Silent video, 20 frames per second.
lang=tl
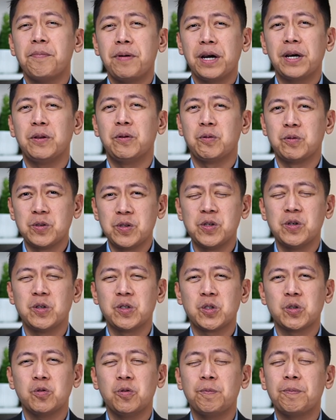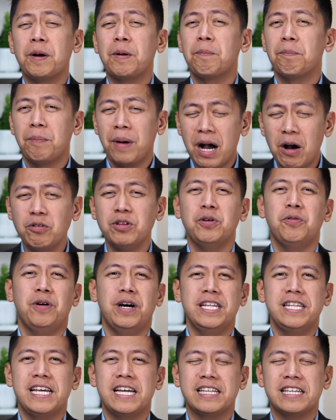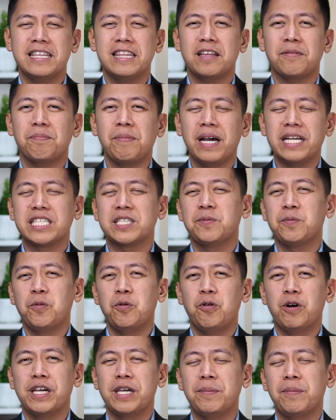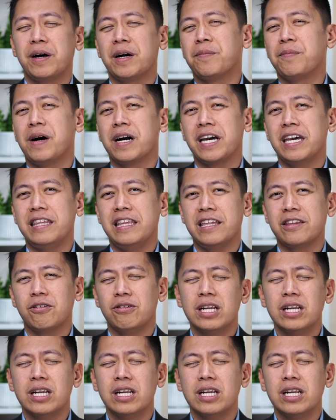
Panginoong Diyos upang maunawa natin at maisabuhay ang mga bagay na ito.